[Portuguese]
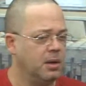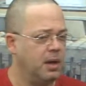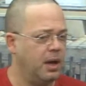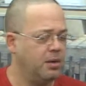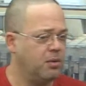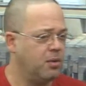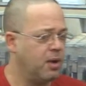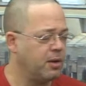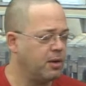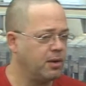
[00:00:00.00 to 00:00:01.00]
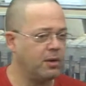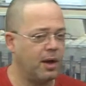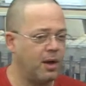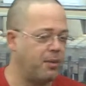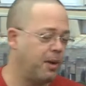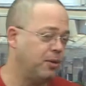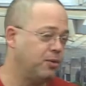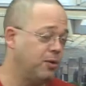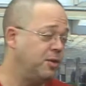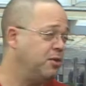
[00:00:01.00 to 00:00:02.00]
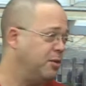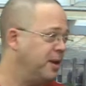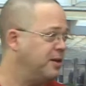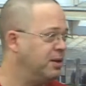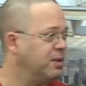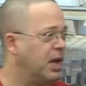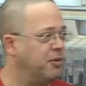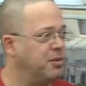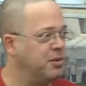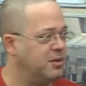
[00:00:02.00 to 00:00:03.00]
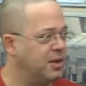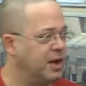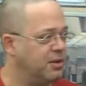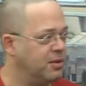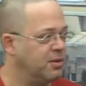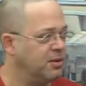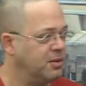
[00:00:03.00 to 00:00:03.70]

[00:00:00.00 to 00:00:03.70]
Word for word: Aí a, a, os outros instrumentos que não davam muito certo,